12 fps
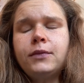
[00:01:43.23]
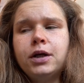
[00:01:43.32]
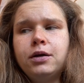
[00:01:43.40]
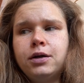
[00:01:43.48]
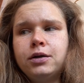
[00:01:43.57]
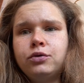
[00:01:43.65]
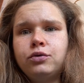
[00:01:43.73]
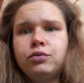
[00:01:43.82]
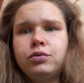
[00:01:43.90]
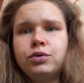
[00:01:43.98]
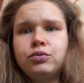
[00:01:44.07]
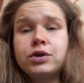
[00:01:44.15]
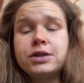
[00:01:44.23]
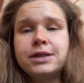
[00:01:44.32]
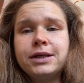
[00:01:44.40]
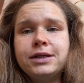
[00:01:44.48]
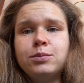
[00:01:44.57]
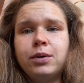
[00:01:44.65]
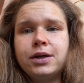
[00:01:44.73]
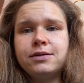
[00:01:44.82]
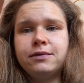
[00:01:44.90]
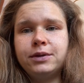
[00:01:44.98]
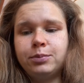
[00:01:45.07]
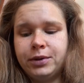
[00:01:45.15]
а, то нужно знать
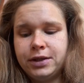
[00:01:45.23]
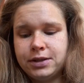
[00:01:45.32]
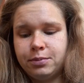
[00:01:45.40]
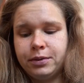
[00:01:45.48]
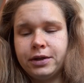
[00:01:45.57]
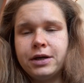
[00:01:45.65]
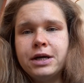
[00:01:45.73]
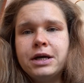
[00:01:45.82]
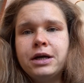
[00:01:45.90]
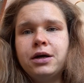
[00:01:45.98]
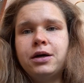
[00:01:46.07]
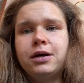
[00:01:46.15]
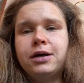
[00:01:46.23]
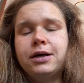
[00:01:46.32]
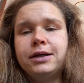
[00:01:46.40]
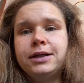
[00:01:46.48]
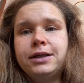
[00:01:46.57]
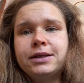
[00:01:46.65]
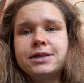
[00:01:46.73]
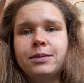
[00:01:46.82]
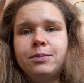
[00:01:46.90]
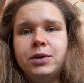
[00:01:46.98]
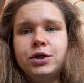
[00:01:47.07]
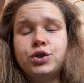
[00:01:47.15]
базовые принципы а, детокса
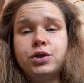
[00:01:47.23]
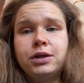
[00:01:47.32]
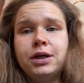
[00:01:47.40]
печени.